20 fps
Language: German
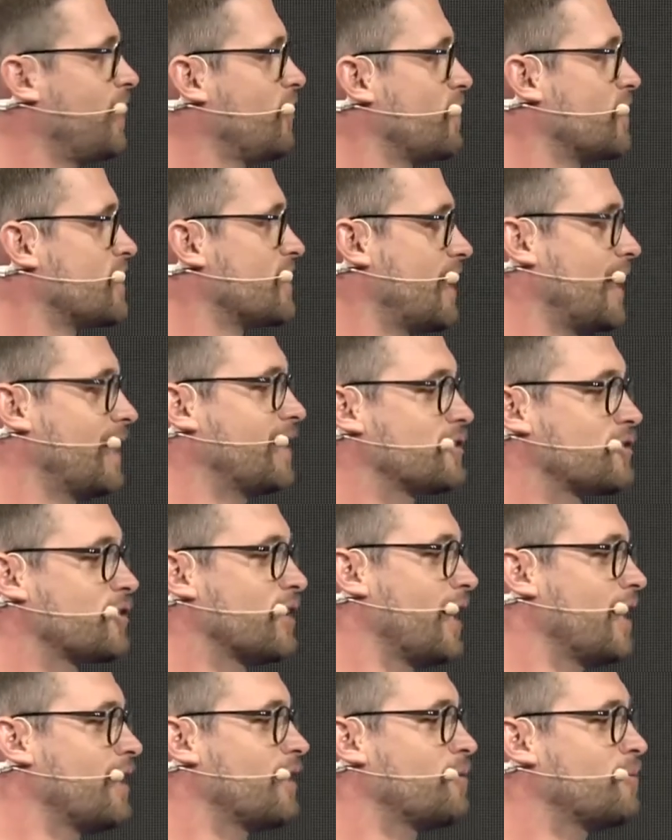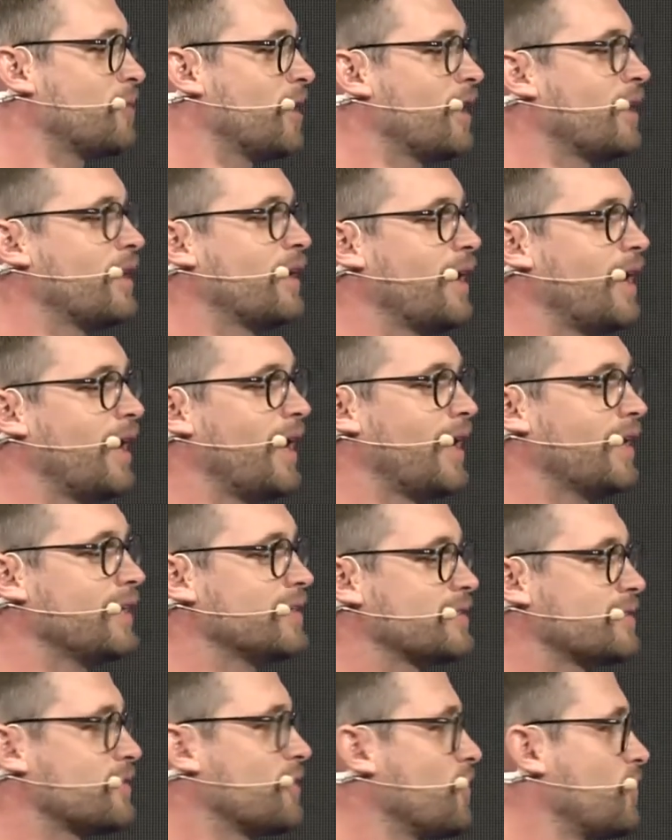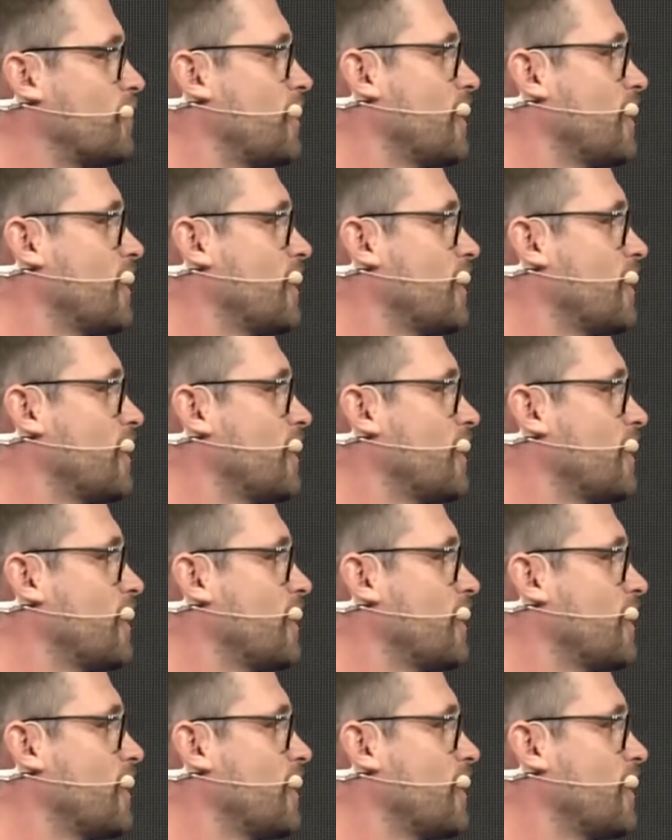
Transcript: und wir sind eigentlich schon alle immer heiß so auf die